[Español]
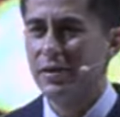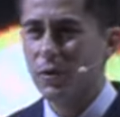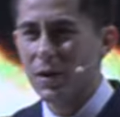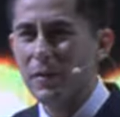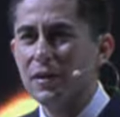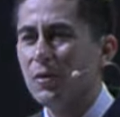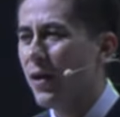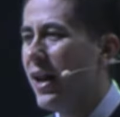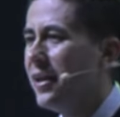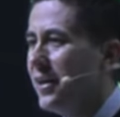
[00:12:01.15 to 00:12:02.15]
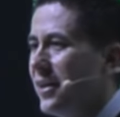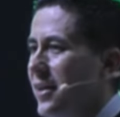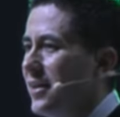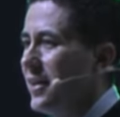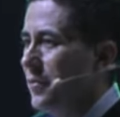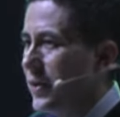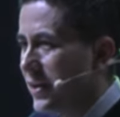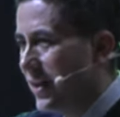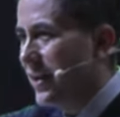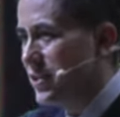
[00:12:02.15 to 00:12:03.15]
yo le vendo a alguien y el día de
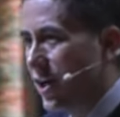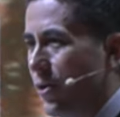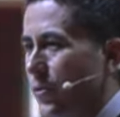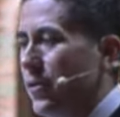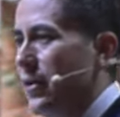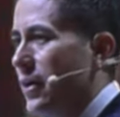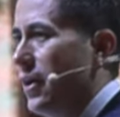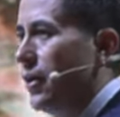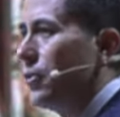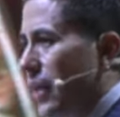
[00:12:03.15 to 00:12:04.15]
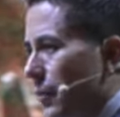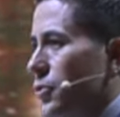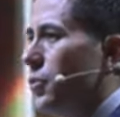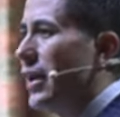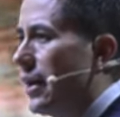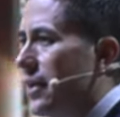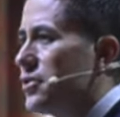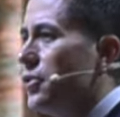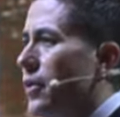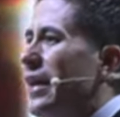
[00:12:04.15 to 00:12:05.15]
mañana, chao. No tenemos una relación